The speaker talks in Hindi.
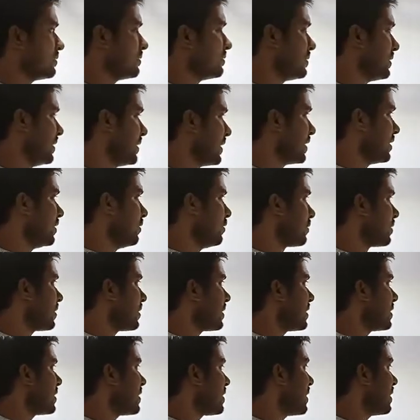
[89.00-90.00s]
देखे होंगे
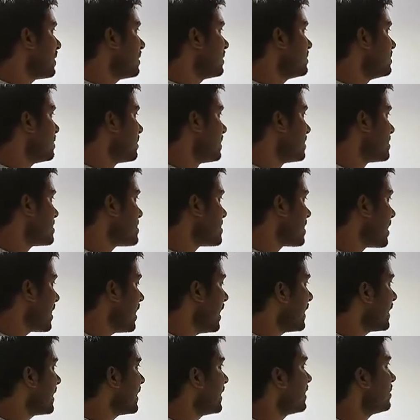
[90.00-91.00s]
कि
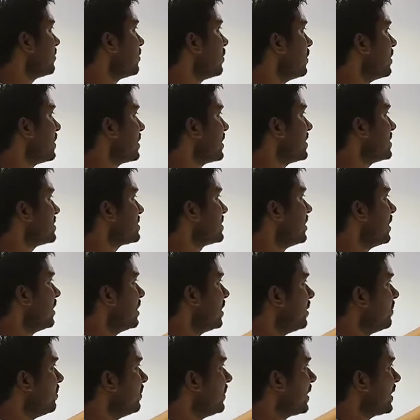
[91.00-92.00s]
रिस्ट्राइकिंग वोल्टेज
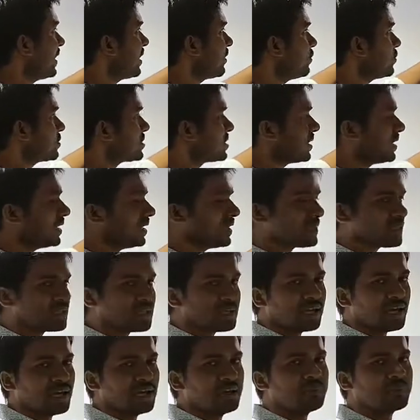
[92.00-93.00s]
मेरा कुछ इस
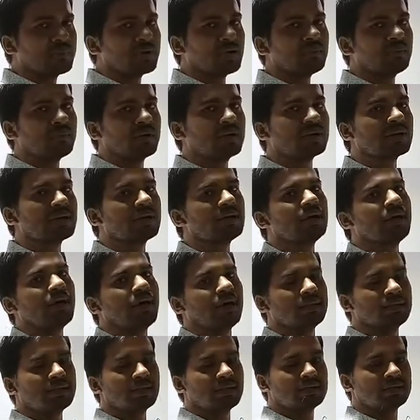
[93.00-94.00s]
टाइप का बन के
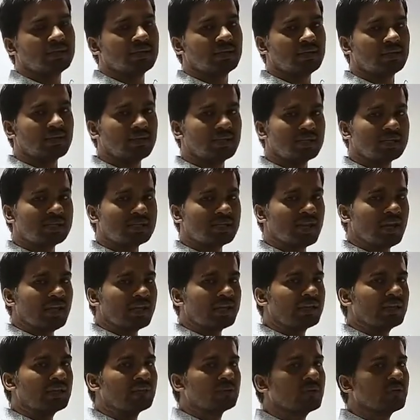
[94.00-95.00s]
आता था
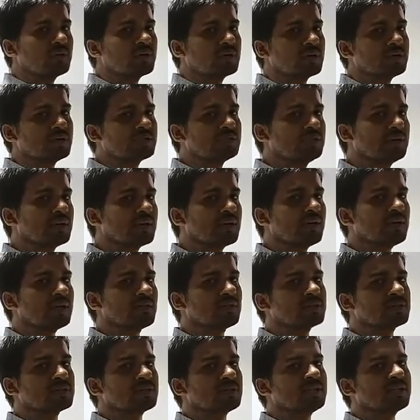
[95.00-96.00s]
रिस्ट्राइकिंग वोल्टेज मेरा
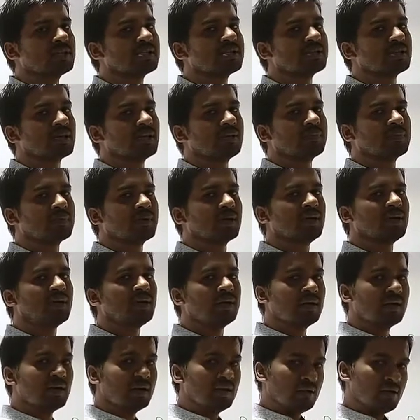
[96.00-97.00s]
कुछ इस टाइप का
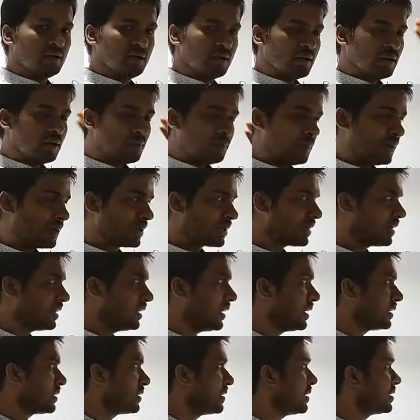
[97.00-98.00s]
बन के
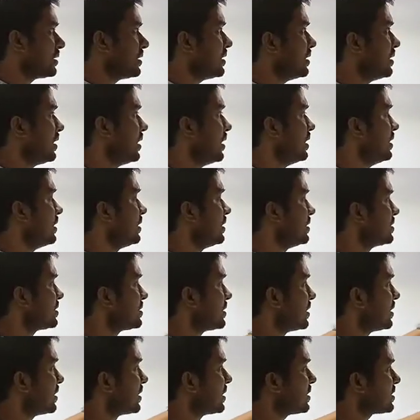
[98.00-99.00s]
आता था या इस
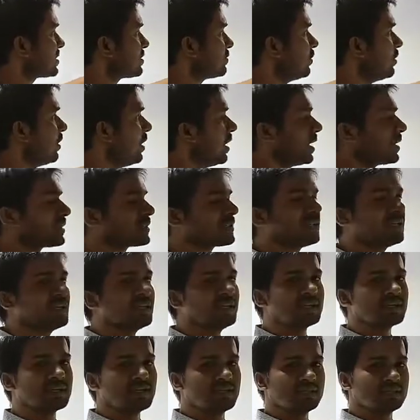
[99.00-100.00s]
तरीके से वो
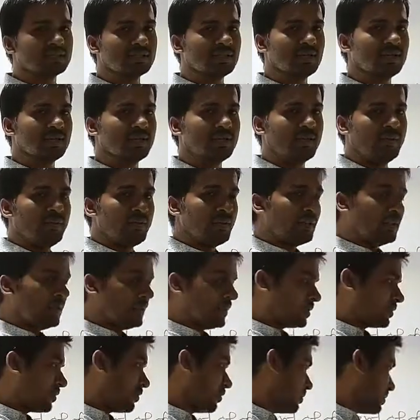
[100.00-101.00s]
ऑक्सीट करता है
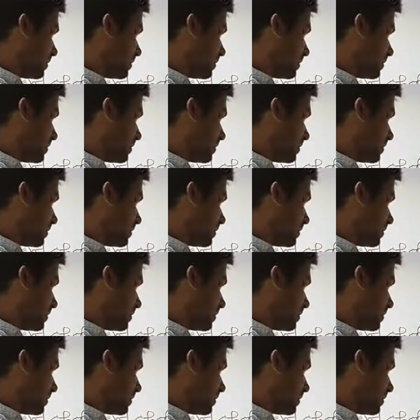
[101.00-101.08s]
तो